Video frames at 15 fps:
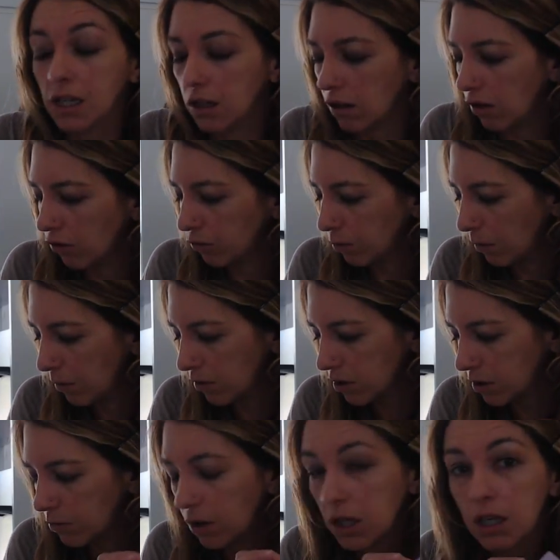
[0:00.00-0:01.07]
Et en ce moment,
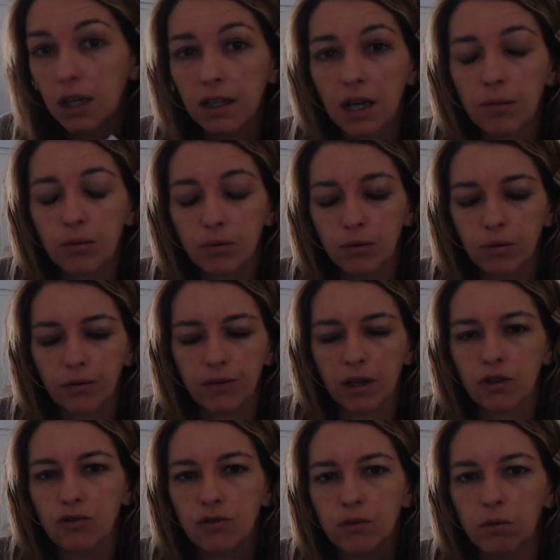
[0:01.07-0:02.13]
chez moi, il n'y en a plus pour faire
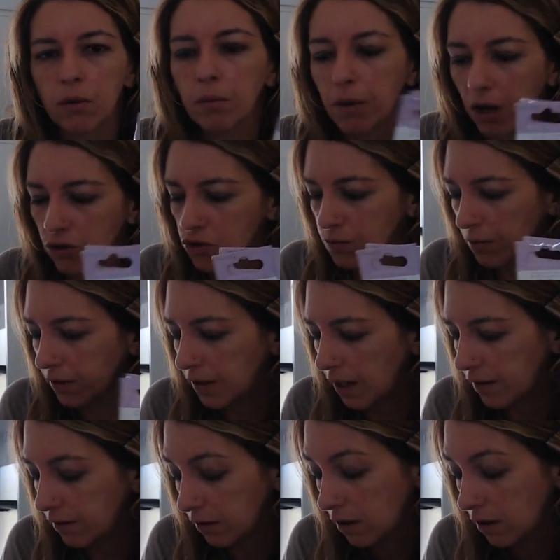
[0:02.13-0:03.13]
justement mes rangements dice.